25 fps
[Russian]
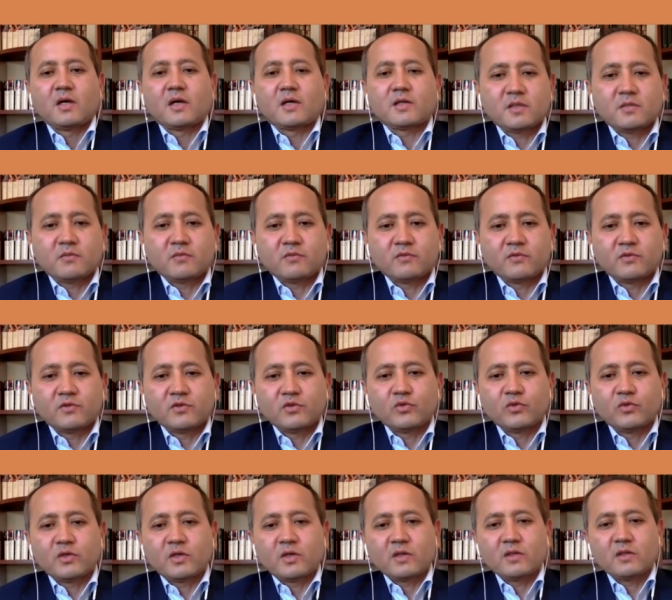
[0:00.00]
А затем
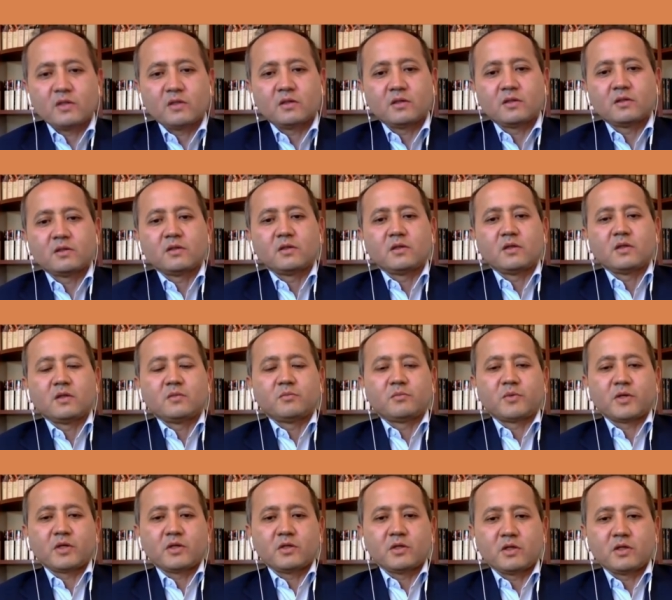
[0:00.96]
в июне они
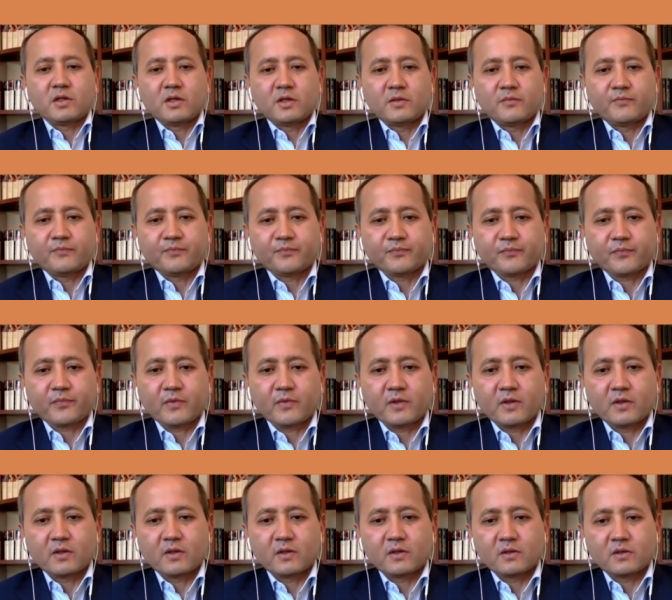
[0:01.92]
приняли,
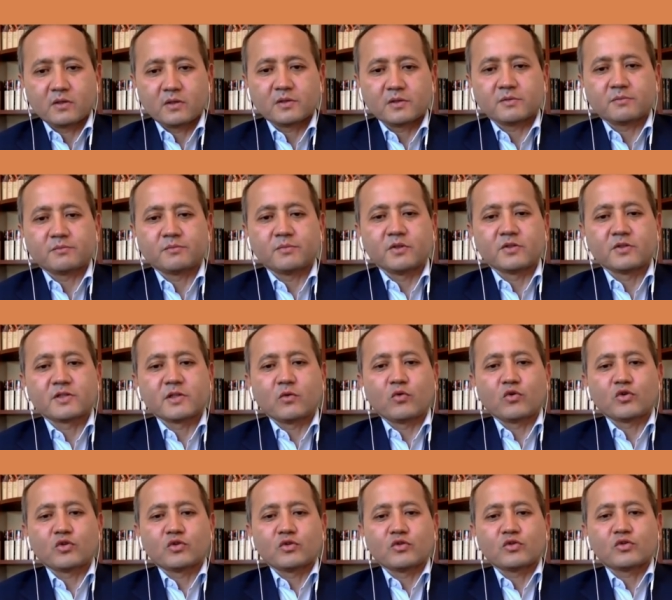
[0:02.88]
это был
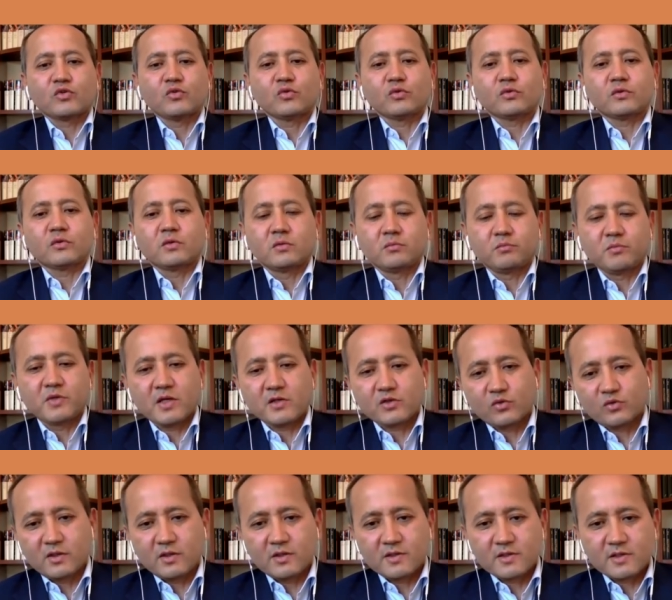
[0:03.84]
заочный суд, меня
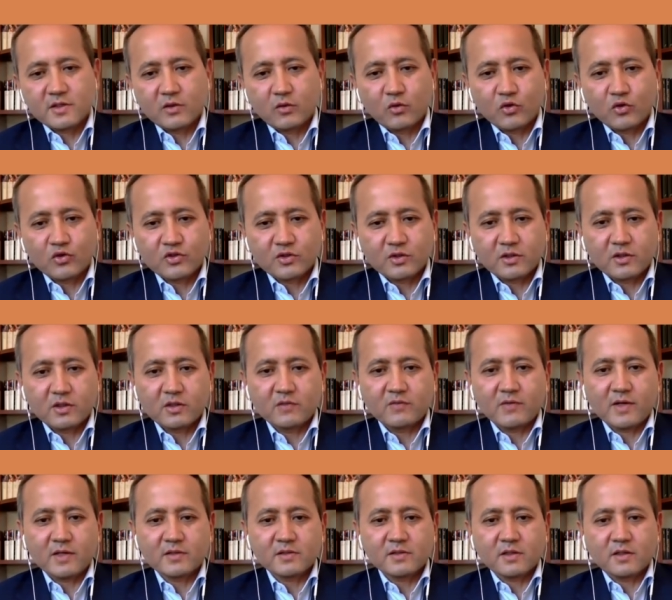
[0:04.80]
судили заочно на
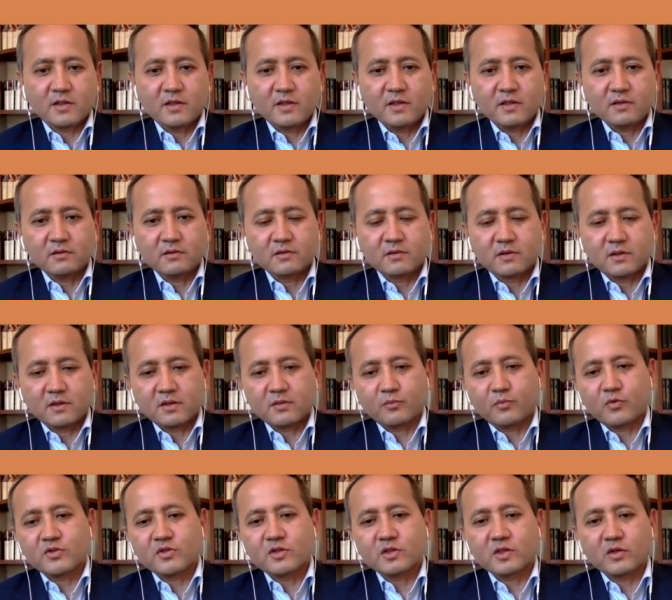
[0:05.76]
20 лет, это
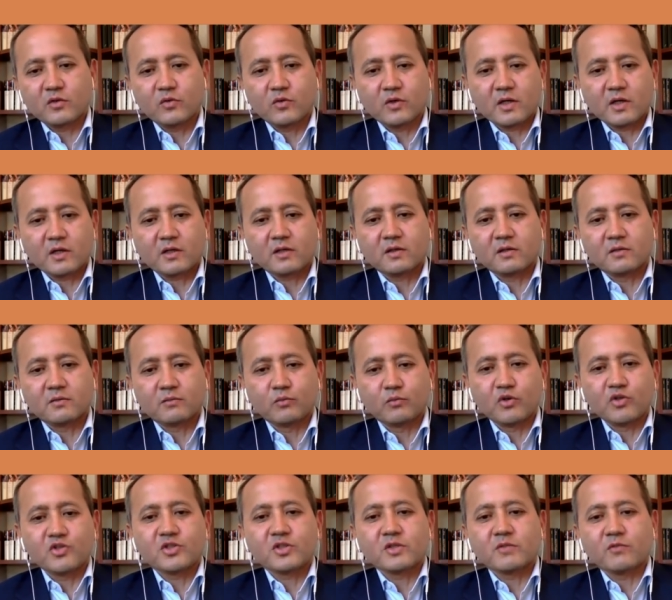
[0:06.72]
после того, как
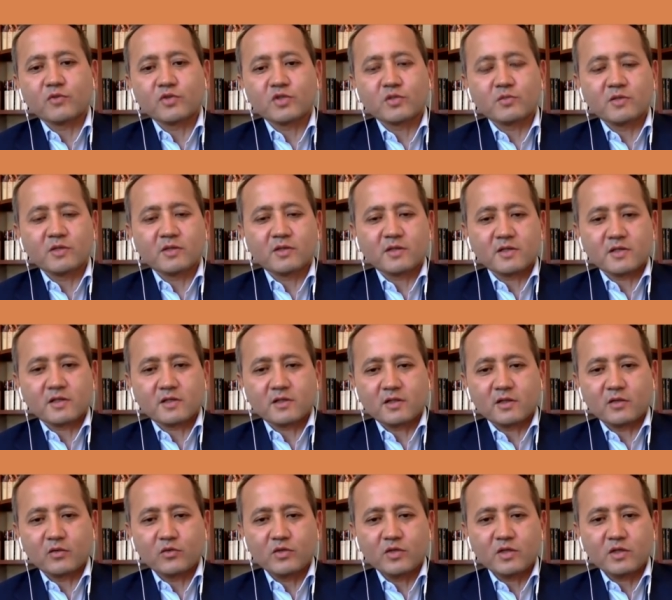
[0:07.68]
больше чем 8 лет назад
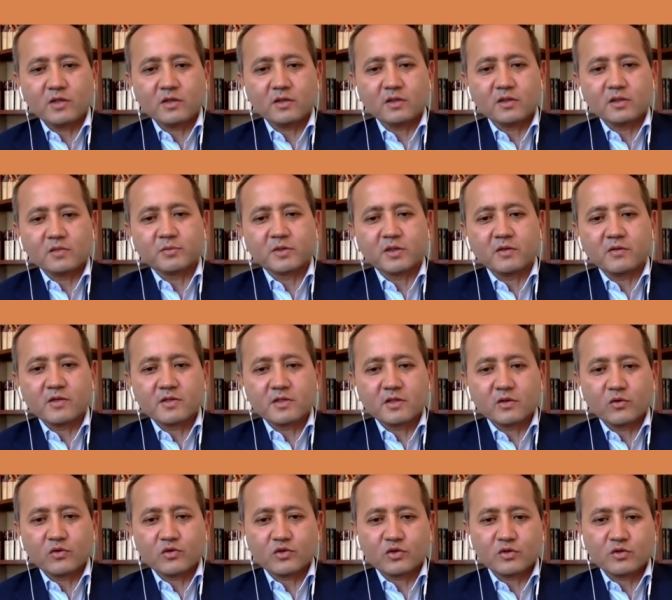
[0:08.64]
я уехал, они провели
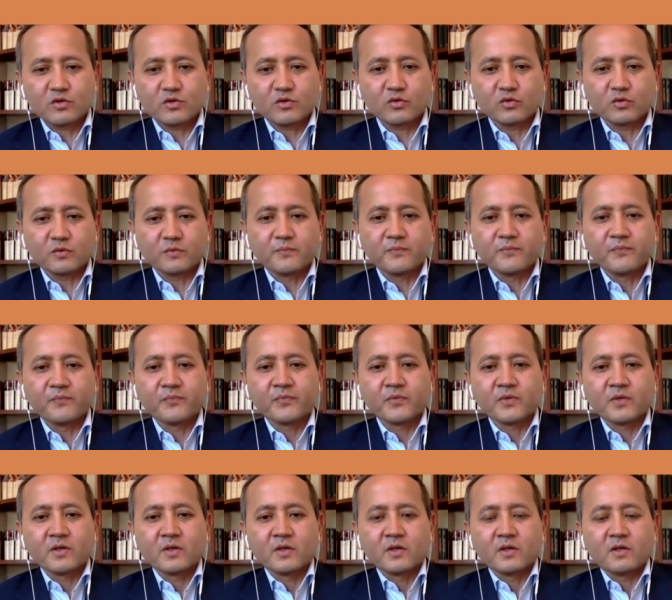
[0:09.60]
заочный суд,
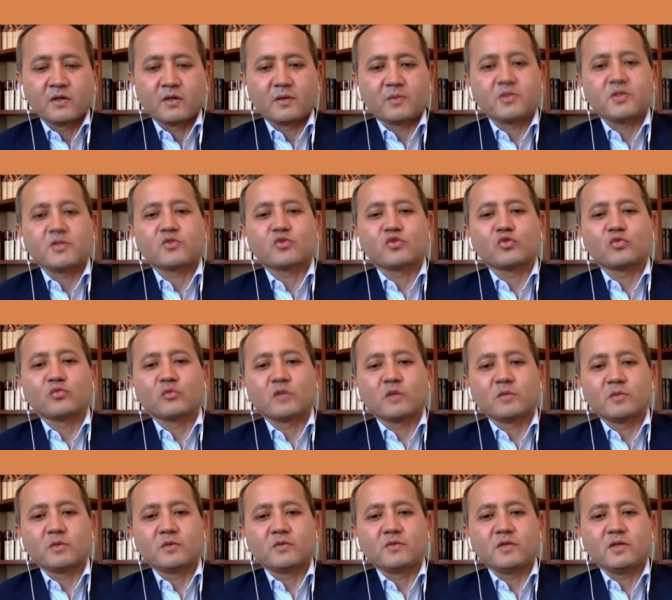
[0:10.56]
и вообще сумму
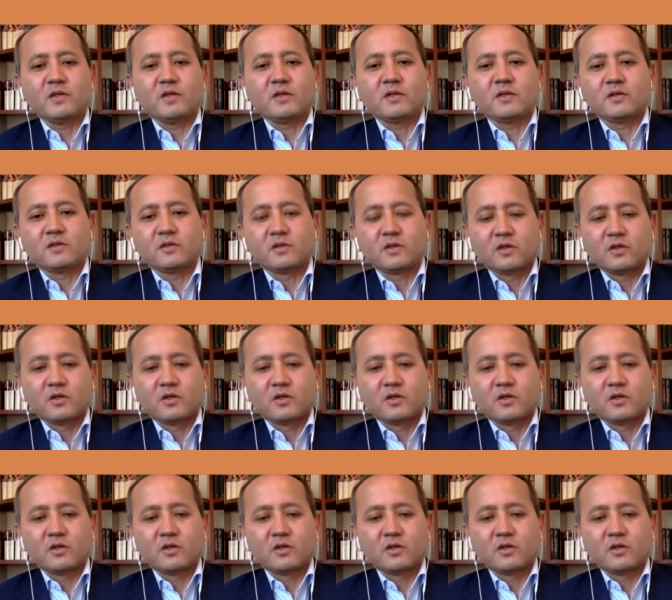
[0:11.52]
объявили,